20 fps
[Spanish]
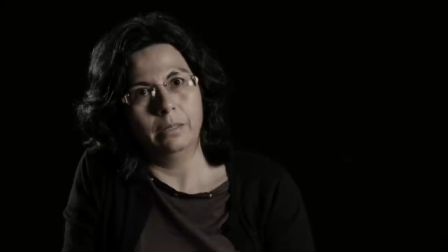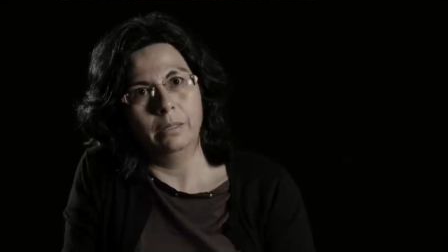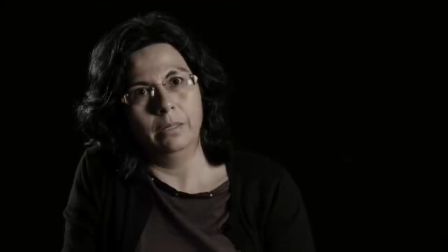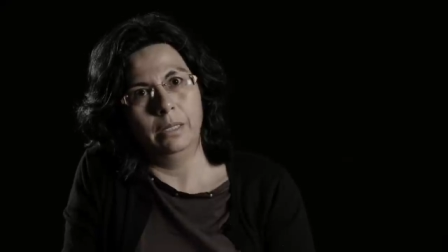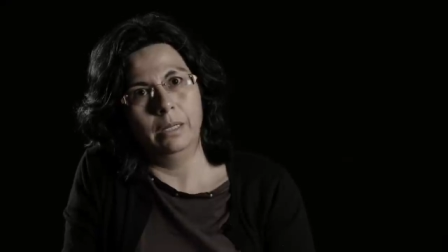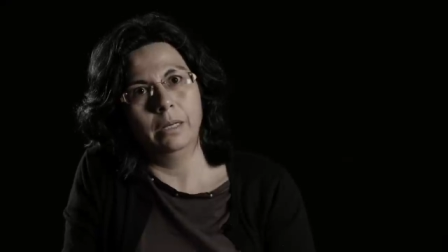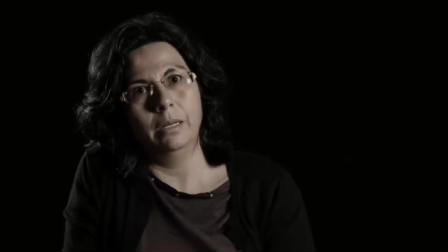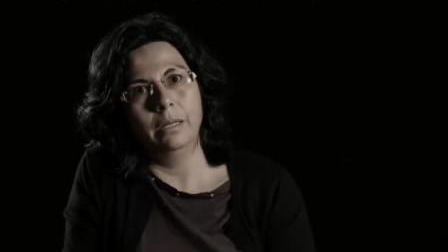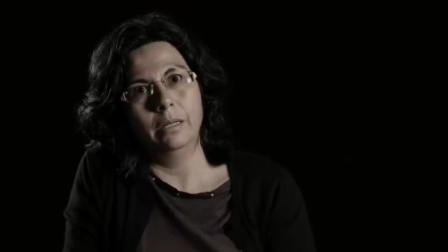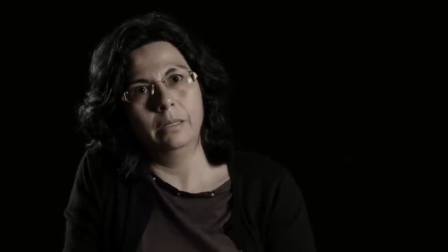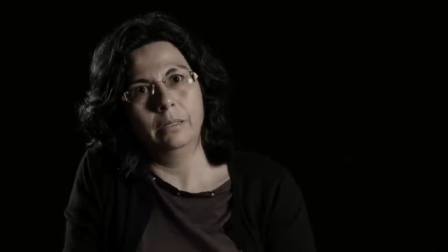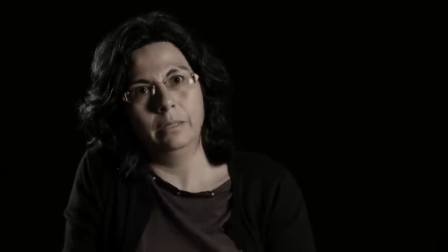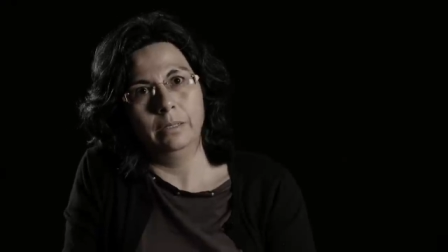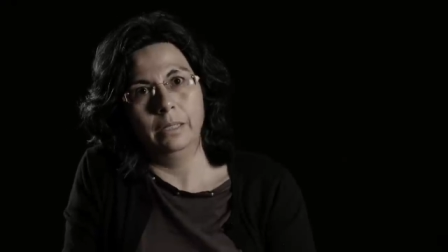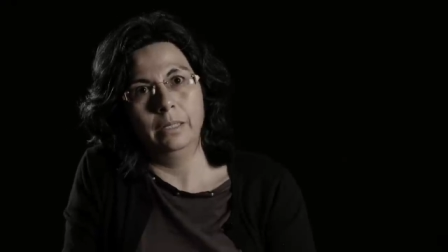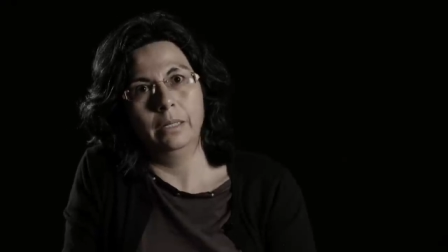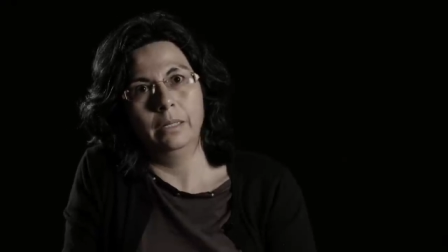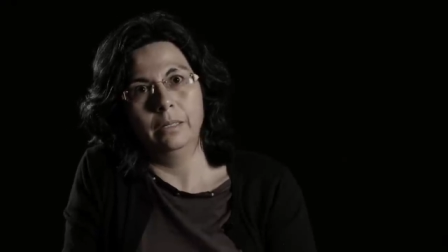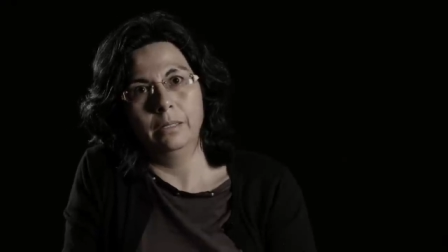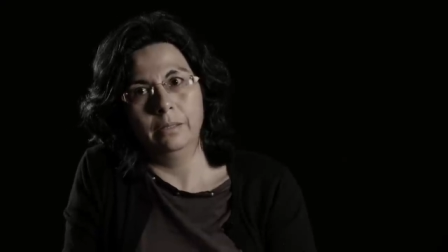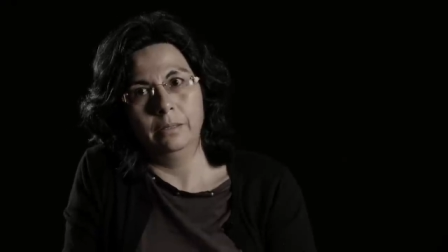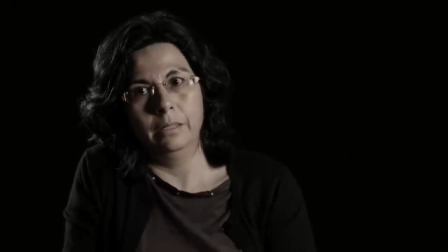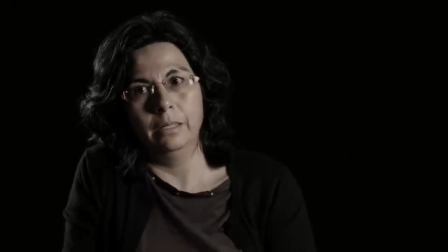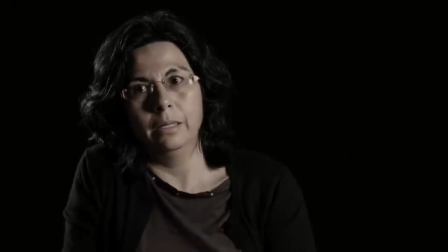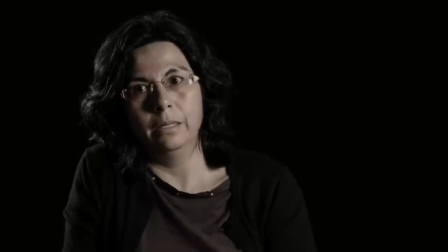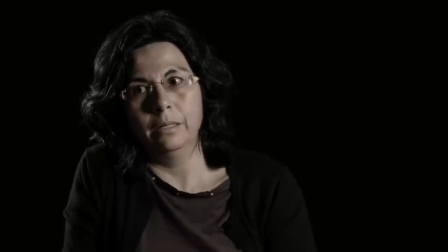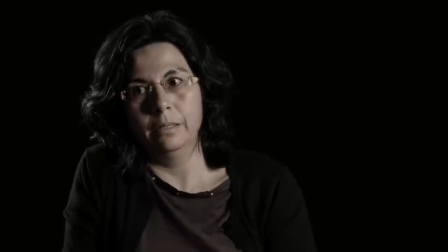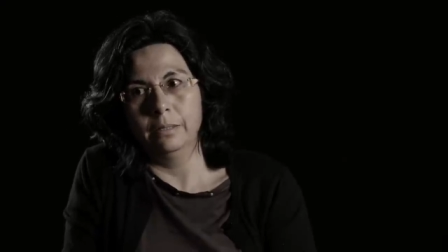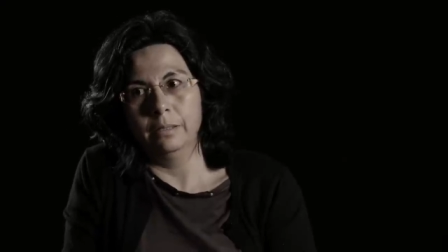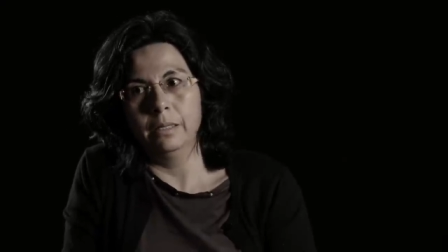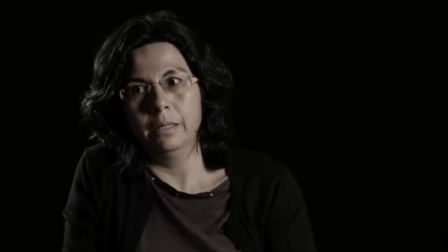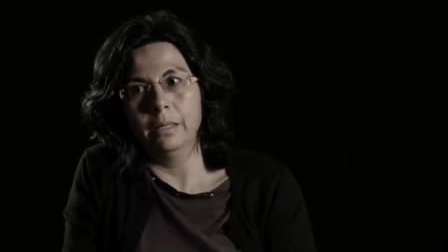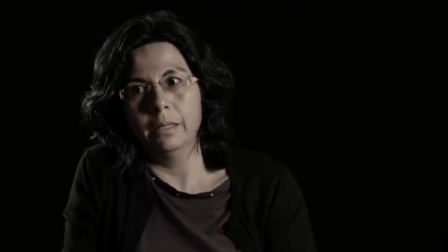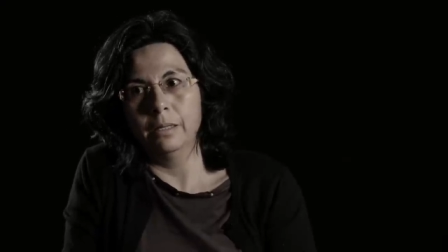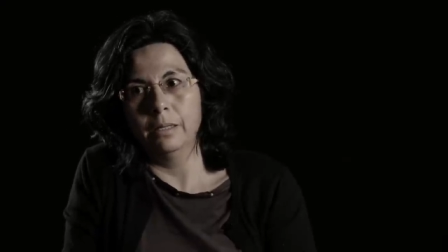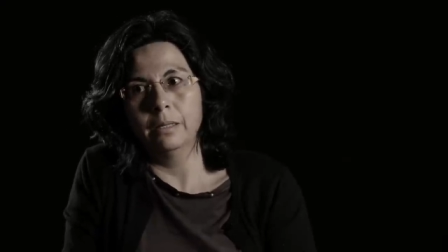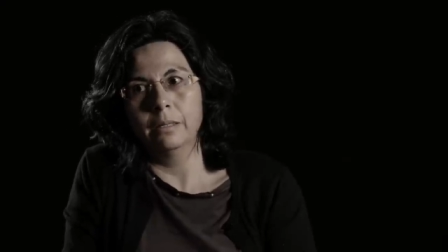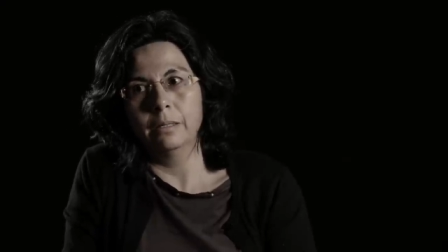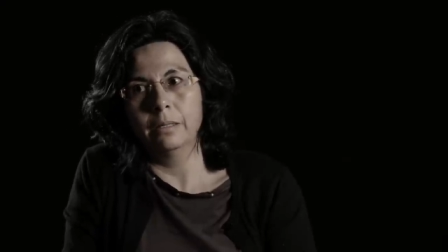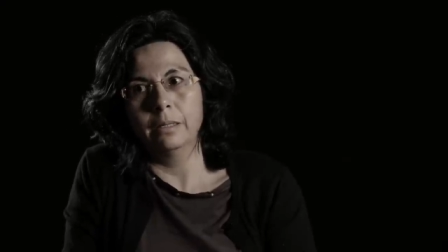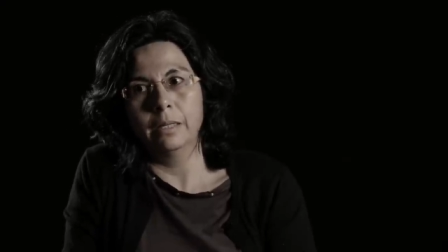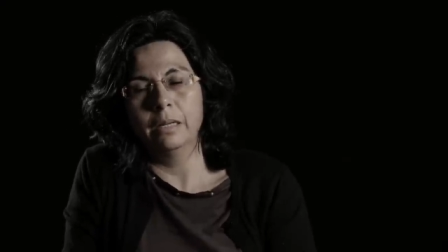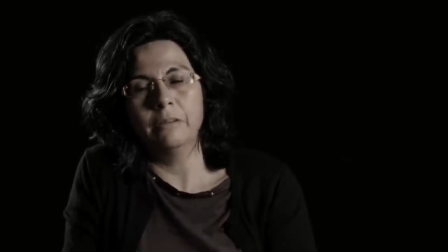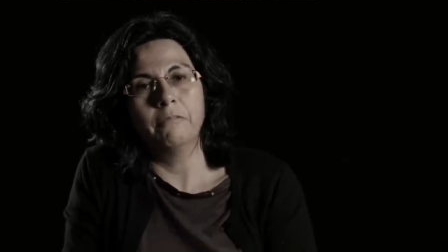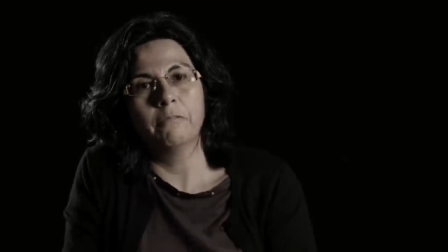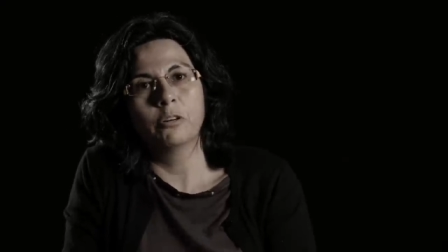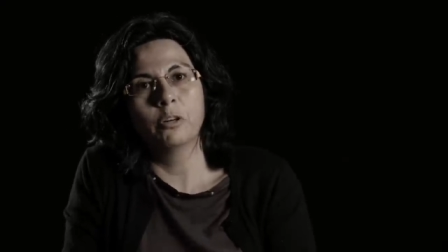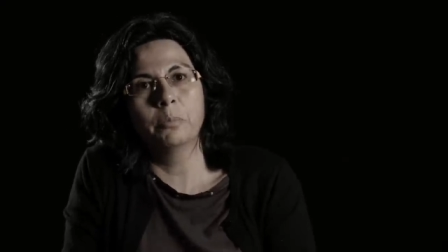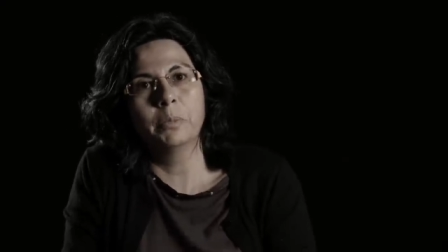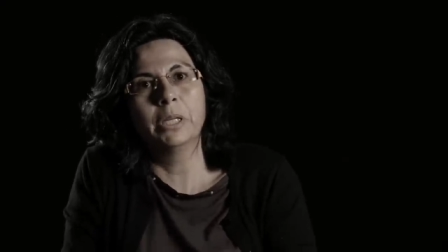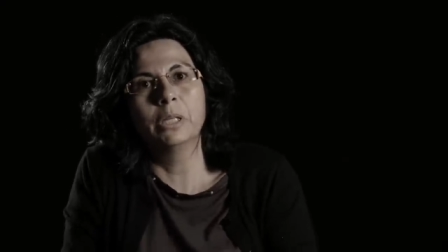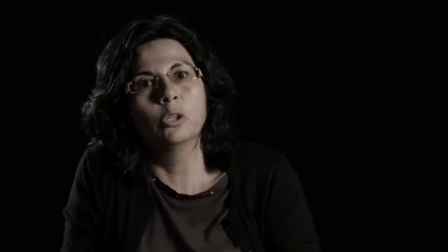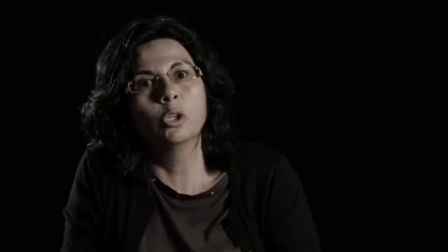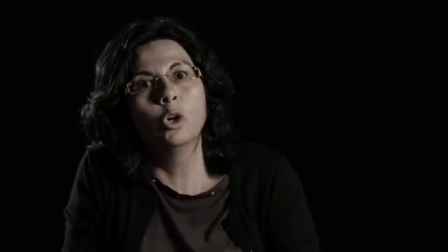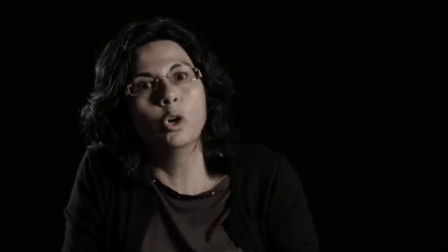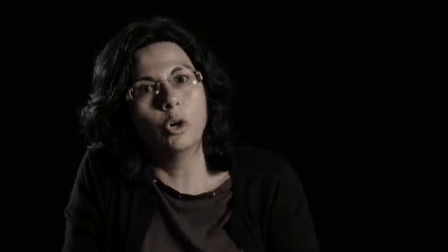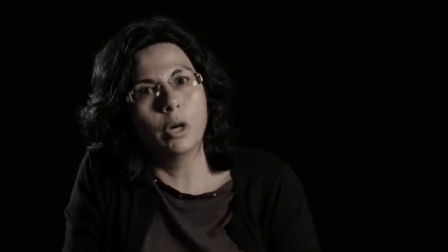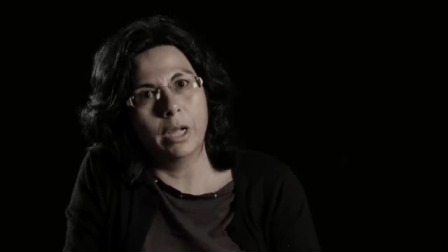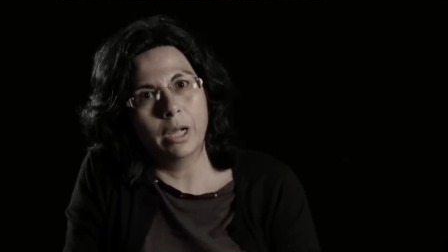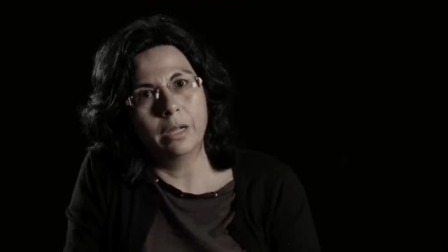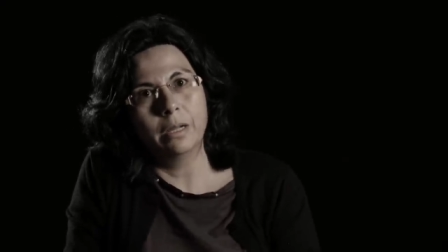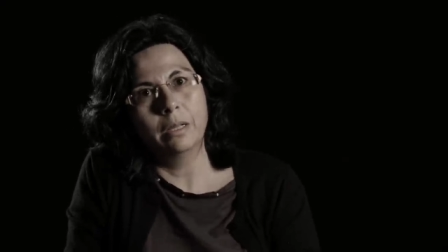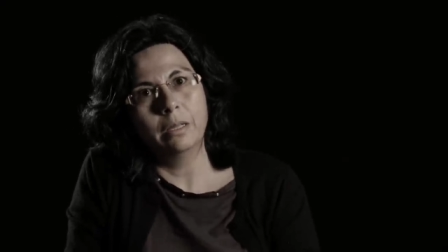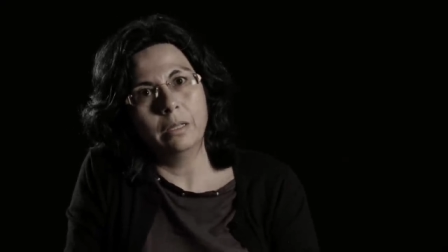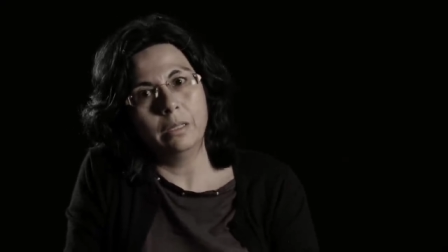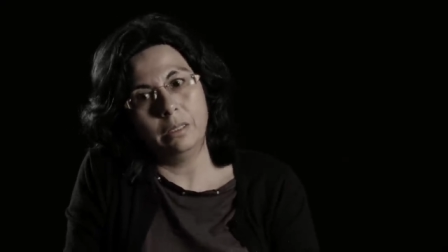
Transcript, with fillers: del, del, del, del que el informe ignora,